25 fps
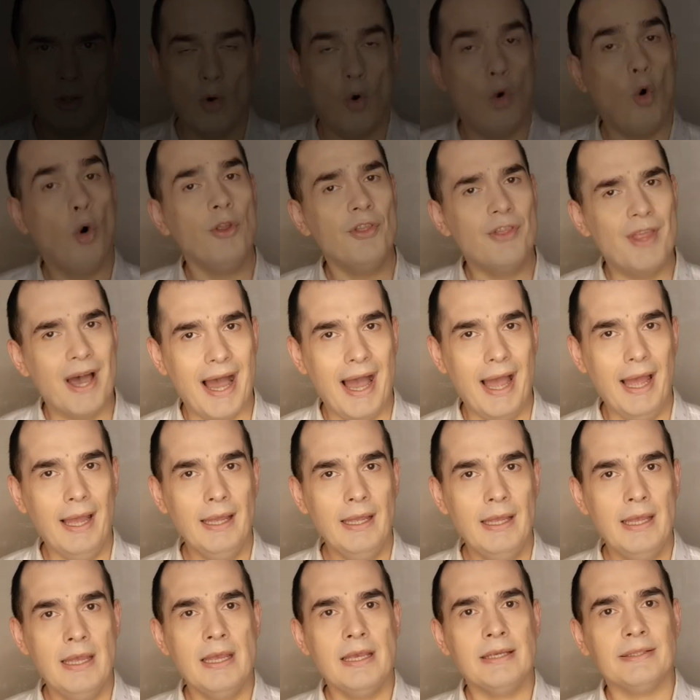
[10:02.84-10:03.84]
О да,
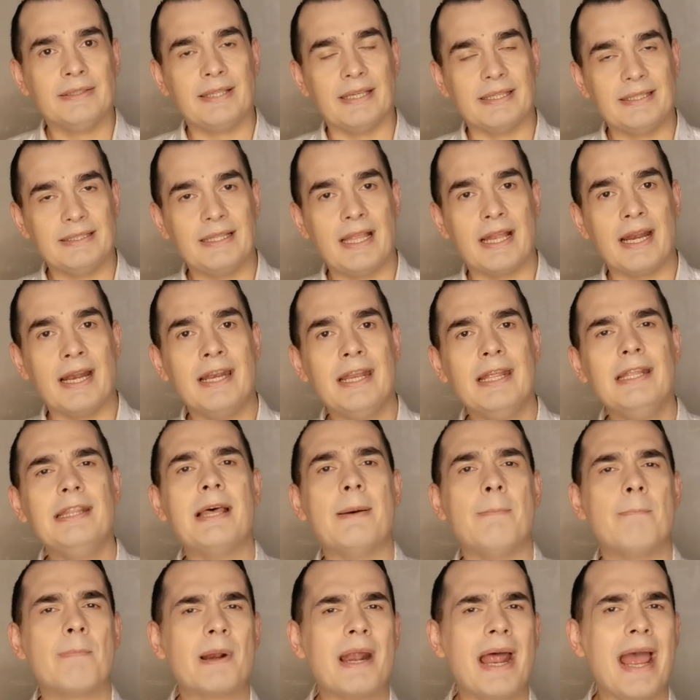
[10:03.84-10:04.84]
со стороны
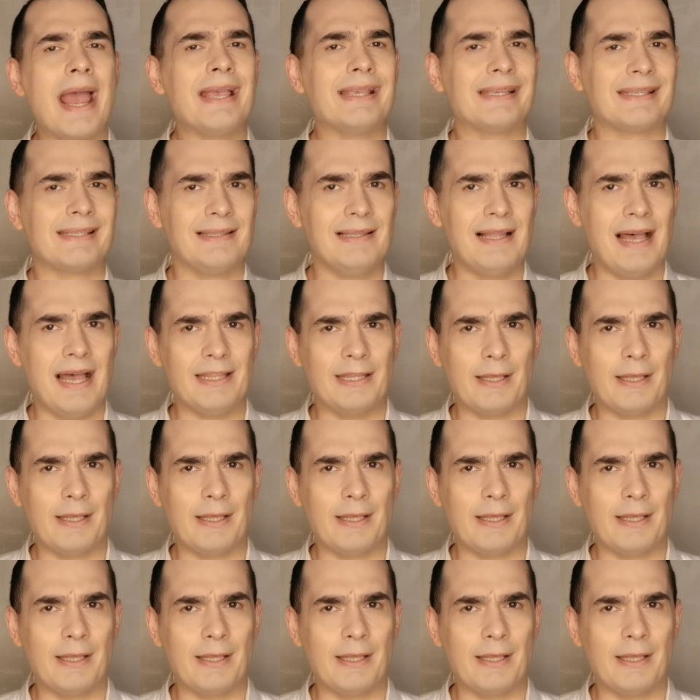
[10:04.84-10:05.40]
добра и зла